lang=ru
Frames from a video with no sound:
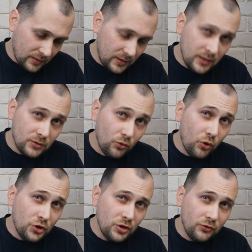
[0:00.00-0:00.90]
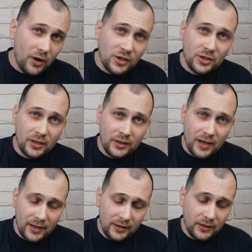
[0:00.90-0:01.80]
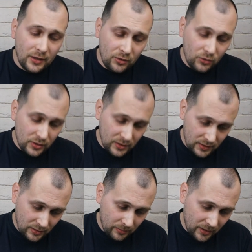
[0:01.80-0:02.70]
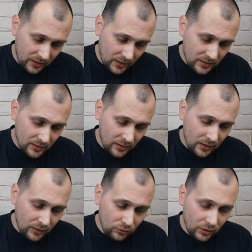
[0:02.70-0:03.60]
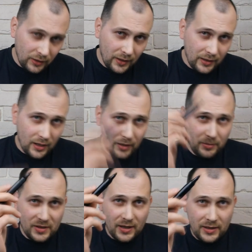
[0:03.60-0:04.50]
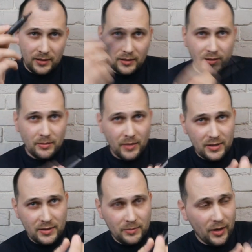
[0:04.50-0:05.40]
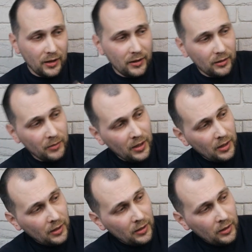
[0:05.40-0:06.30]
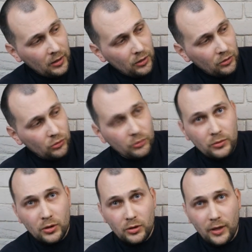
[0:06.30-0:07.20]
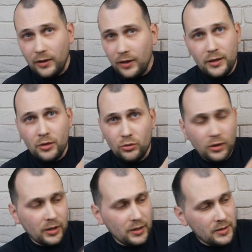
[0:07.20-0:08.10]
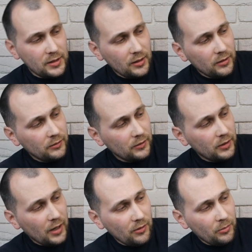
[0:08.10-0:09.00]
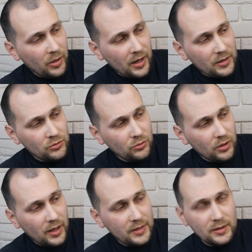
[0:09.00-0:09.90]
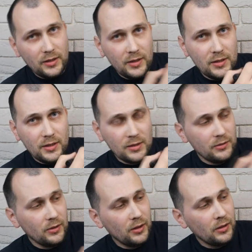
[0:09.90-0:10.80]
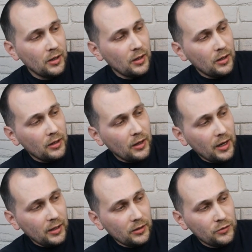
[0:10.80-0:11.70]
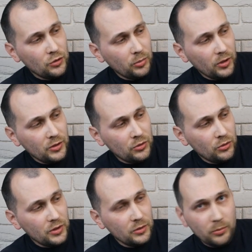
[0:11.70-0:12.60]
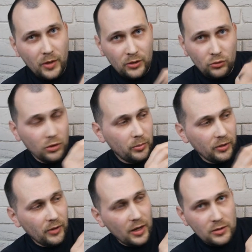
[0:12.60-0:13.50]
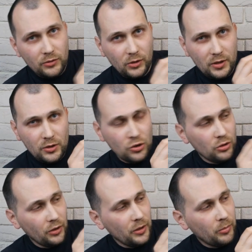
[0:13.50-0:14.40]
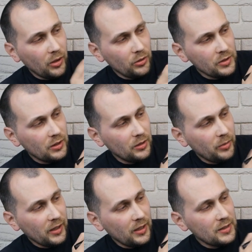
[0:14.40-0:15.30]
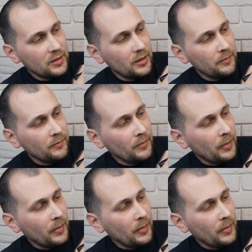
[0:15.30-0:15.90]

Здесь очень важные данные находятся на пакете, которые надо обязательно замазать маркером. Ну, наверное, никто так не делал. Я вам показываю один единственный как это все происходит, откуда появляются вот эти черные полоски на пакетике.